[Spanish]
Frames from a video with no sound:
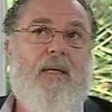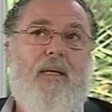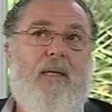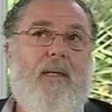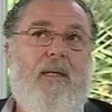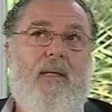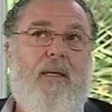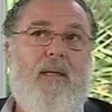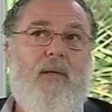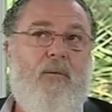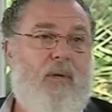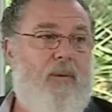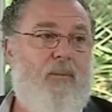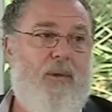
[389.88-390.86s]
eh,
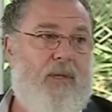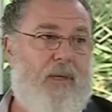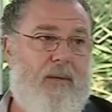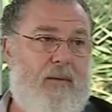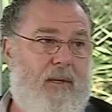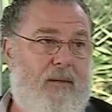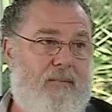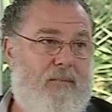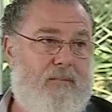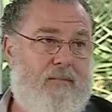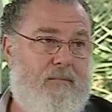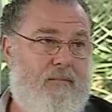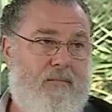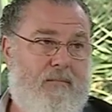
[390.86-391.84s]
no es demostrable.
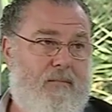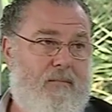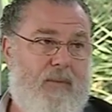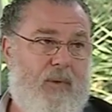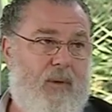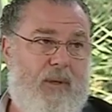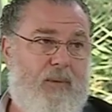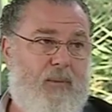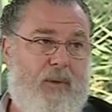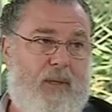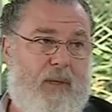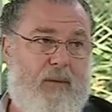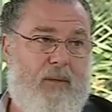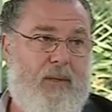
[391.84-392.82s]
No es
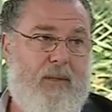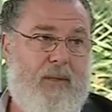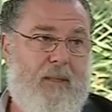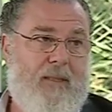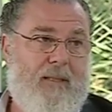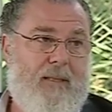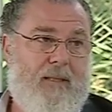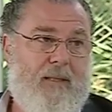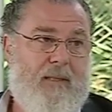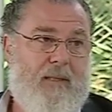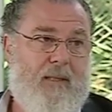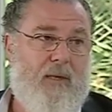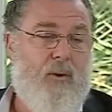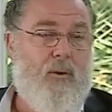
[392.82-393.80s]
demostrable.
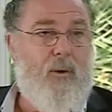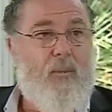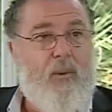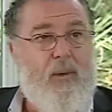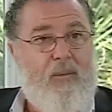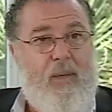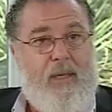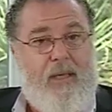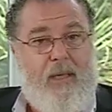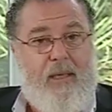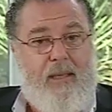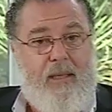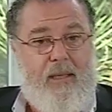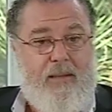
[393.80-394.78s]
El otro problema que
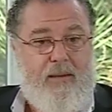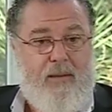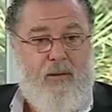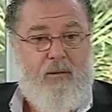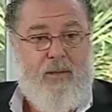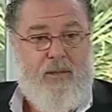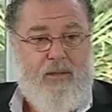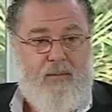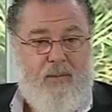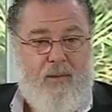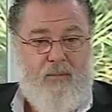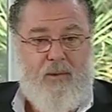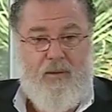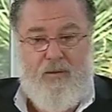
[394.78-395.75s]
hay es lo que
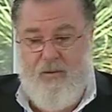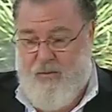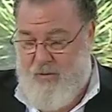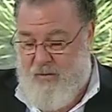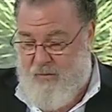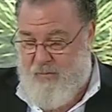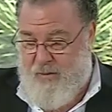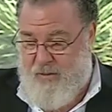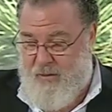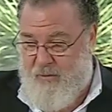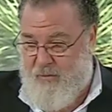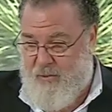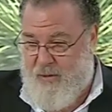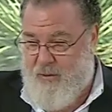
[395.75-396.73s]
llamamos, que el otro día
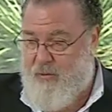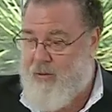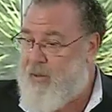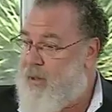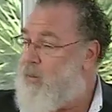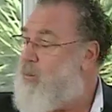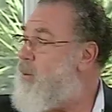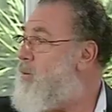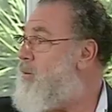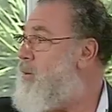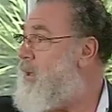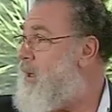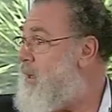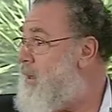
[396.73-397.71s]
conversábamos de eso, la
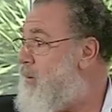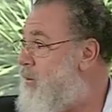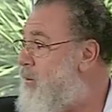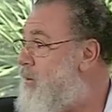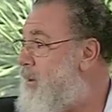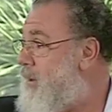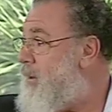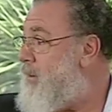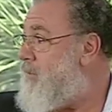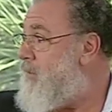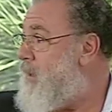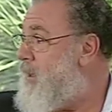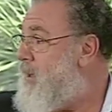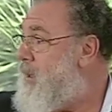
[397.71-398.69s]
oportunidad diagnóstica.
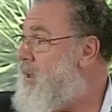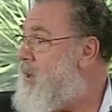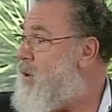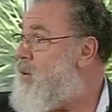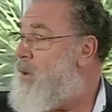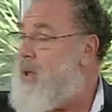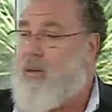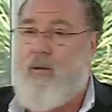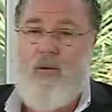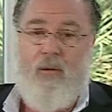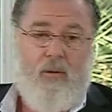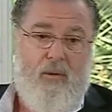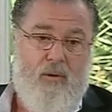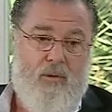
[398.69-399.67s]

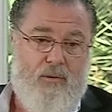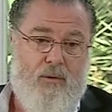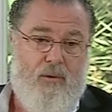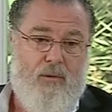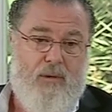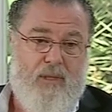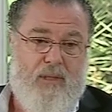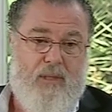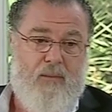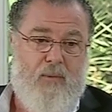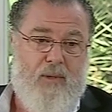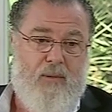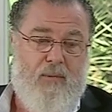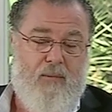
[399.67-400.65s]
Cuando nosotros
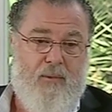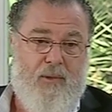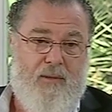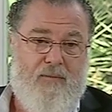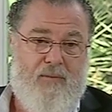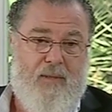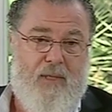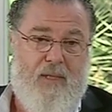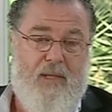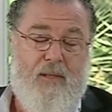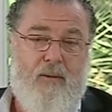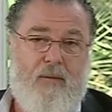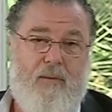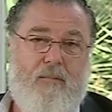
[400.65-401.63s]
hacemos la mamografía,
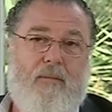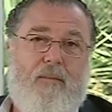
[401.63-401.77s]
esto